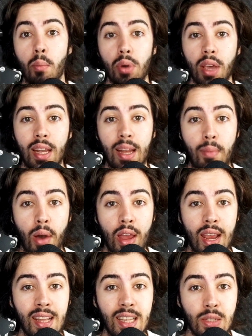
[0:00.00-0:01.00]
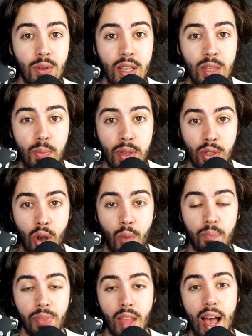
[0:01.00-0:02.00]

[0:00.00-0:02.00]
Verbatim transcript: Porque na maioria das vezes, pessoal,